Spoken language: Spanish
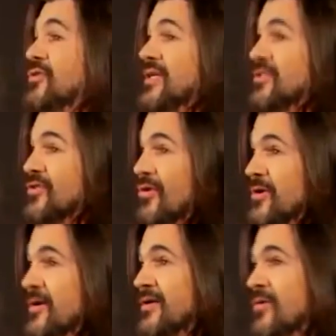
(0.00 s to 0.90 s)
de Ed
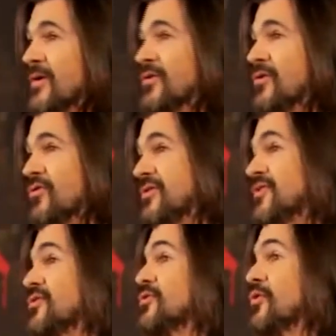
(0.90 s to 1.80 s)
Sullivan o cuando los Rolling
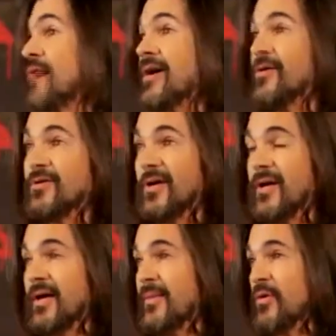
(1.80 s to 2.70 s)
Stones tocaron
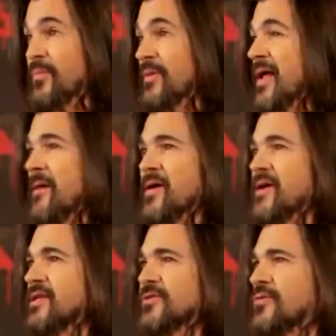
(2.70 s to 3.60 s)
por primera
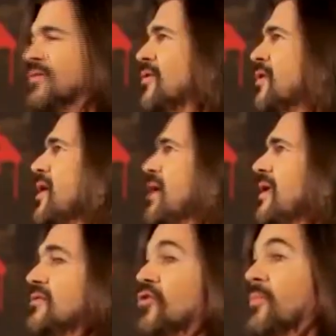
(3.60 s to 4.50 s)
vez o
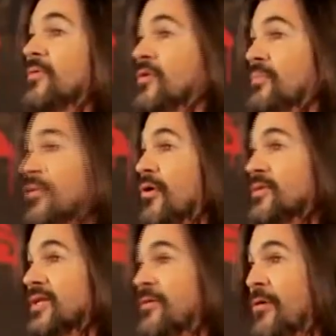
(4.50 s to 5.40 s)
el Top of the
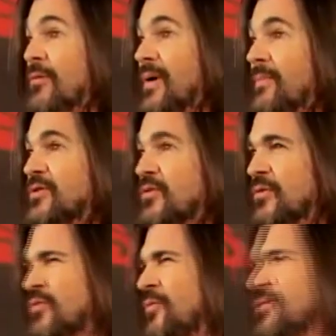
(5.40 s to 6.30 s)
Pops en Europa, pues como
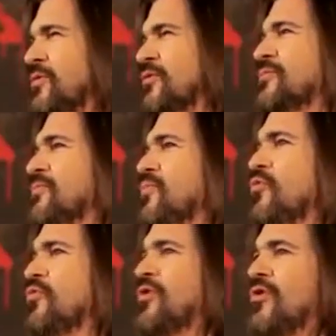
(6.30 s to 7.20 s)
esos momentos
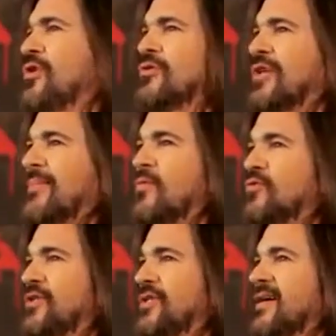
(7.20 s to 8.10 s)
muy icónicos de la
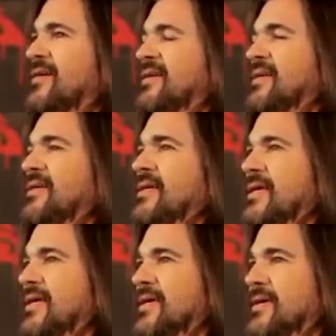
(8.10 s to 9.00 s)
música.
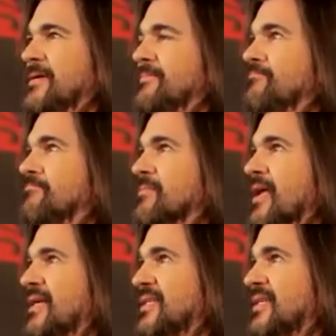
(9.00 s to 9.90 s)
Em,
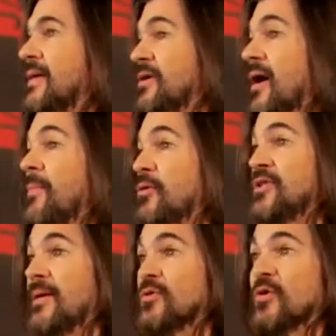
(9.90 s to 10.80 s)
así que también
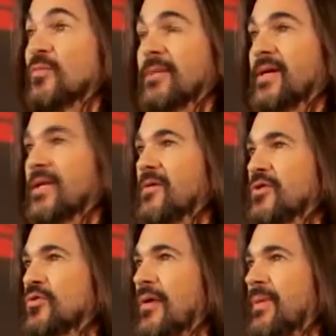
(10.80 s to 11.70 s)
aprovechamos como esa parte
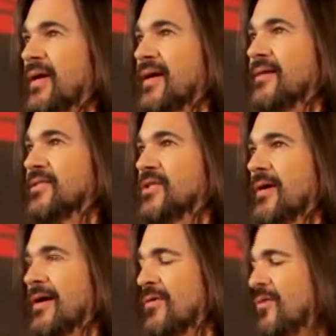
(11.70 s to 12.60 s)
visual para
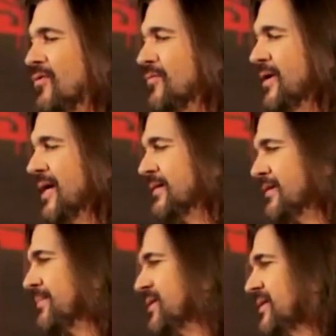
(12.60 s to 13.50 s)
llevarlo
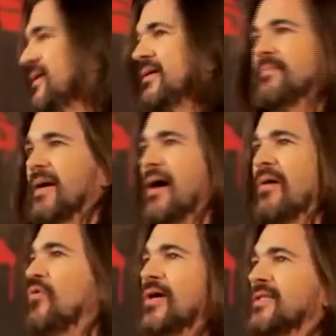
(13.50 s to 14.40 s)
creativamente a
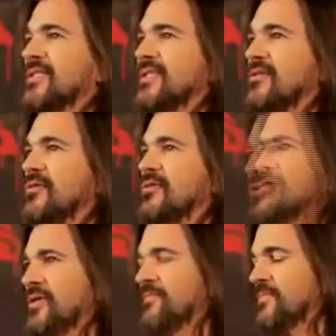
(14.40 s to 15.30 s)
un lugar distinto
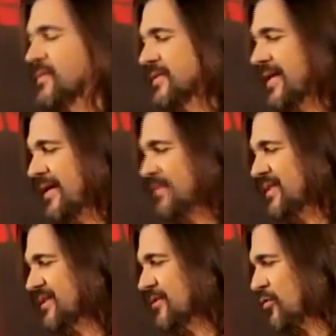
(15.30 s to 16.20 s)
y sale pues
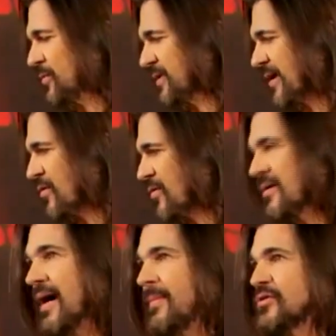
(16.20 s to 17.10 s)
este documental con
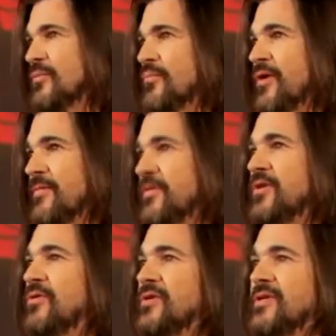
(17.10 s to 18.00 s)
Amazon Prime
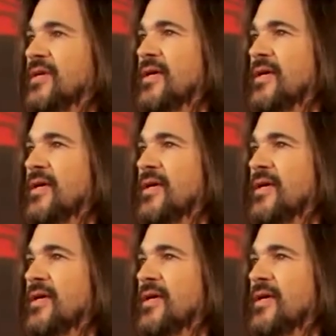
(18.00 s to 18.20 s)
Video y